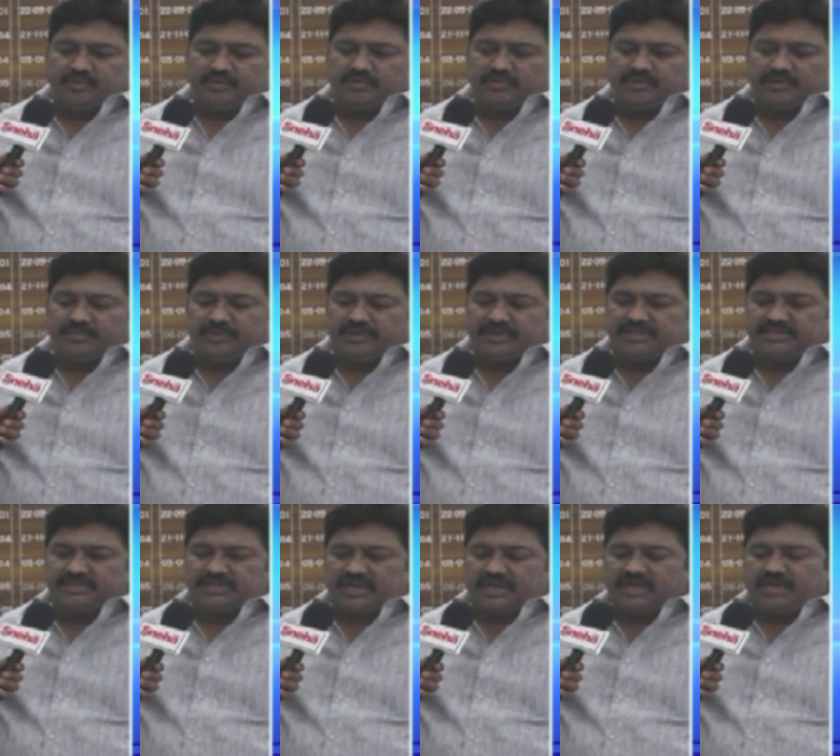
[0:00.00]
ముందు ఇప్పటికి
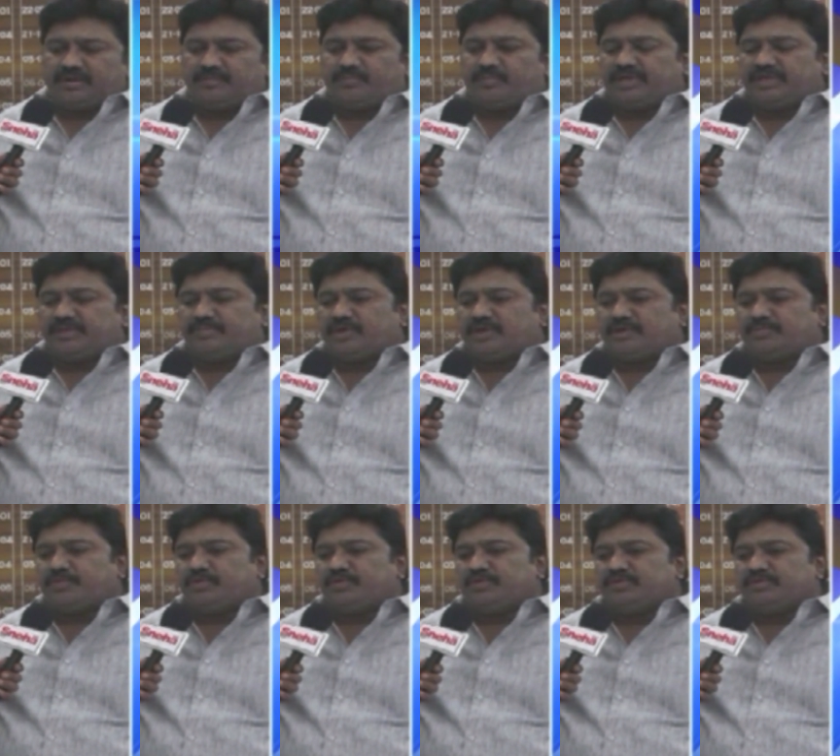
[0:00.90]
చాలా భారీ
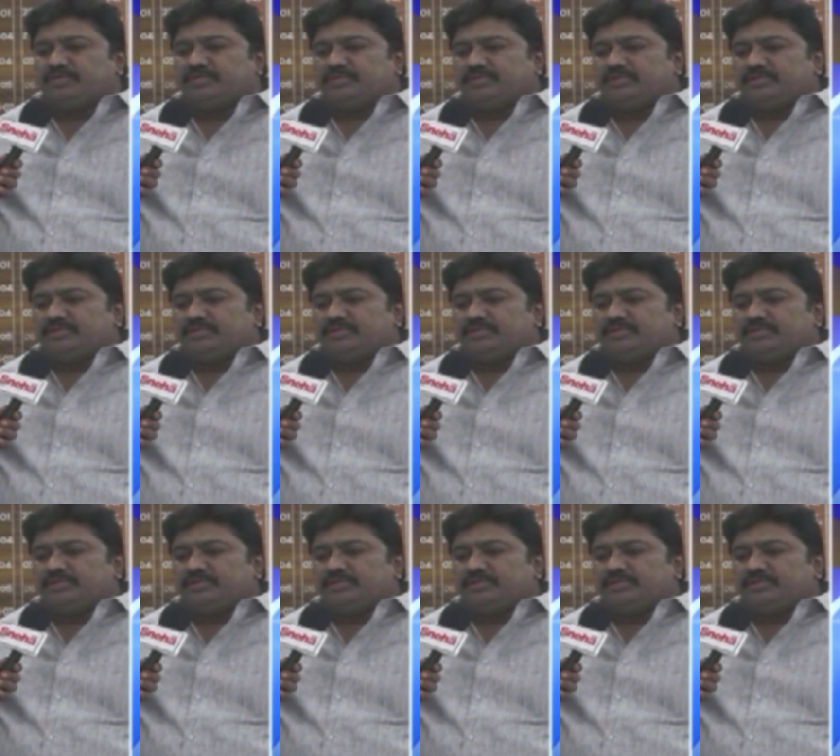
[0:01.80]
మార్పులు